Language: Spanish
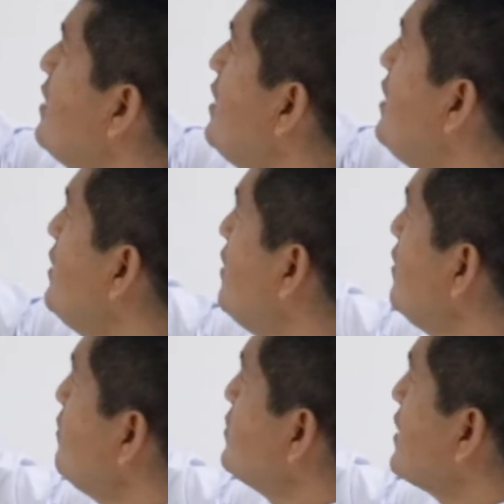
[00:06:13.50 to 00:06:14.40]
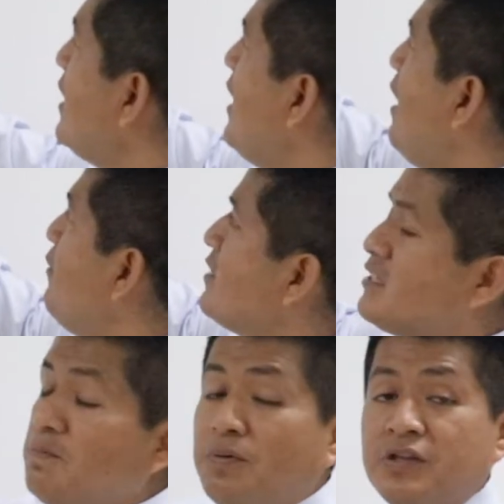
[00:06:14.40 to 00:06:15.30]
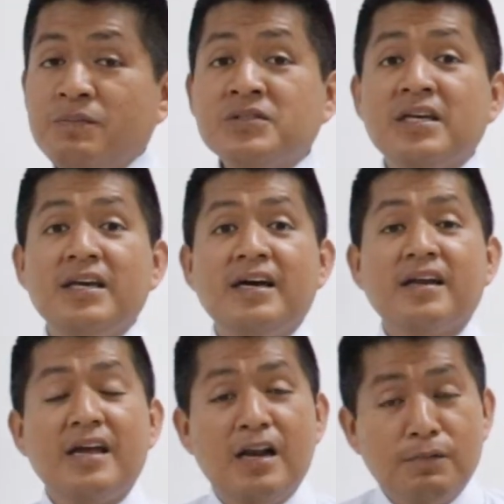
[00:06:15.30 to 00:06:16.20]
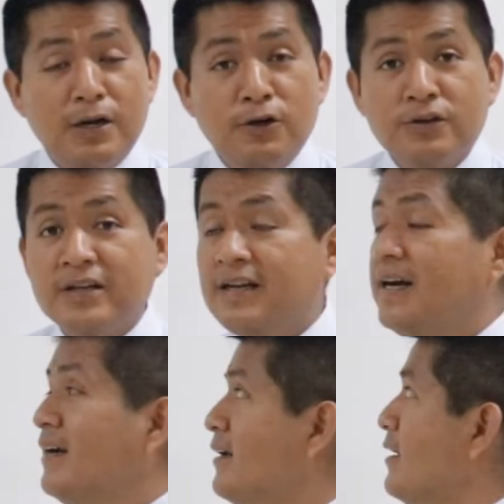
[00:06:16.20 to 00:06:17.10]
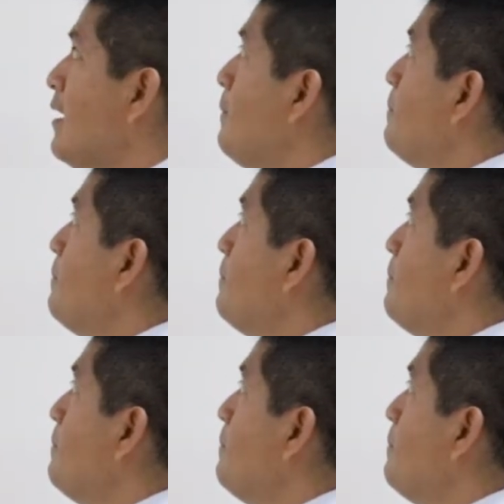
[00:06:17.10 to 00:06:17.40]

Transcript: y ya tenemos K, ahora sí podemos hallar el valor de la